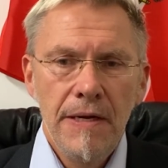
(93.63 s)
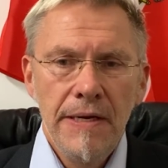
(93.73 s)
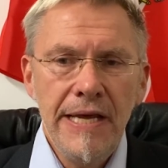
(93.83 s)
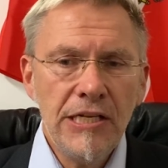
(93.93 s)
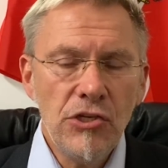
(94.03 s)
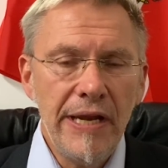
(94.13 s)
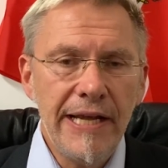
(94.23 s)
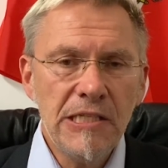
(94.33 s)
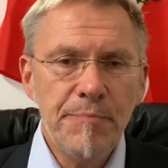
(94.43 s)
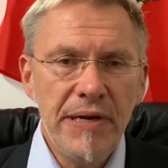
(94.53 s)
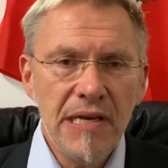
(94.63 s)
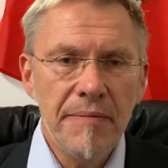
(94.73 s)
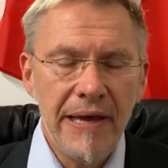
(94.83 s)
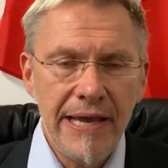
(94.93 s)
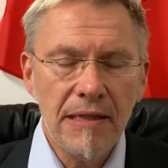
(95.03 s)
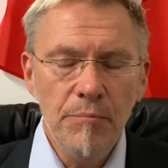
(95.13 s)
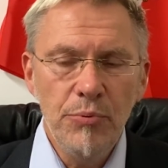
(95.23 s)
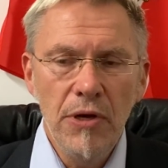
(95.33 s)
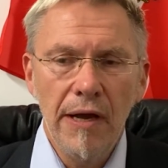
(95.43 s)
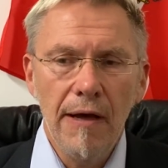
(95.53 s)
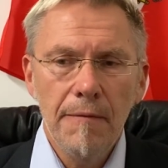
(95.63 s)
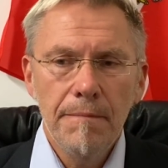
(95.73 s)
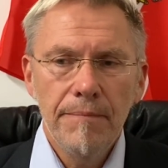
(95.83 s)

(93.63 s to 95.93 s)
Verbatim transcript: Nicht zuletzt bin ich aber Erdenbürger.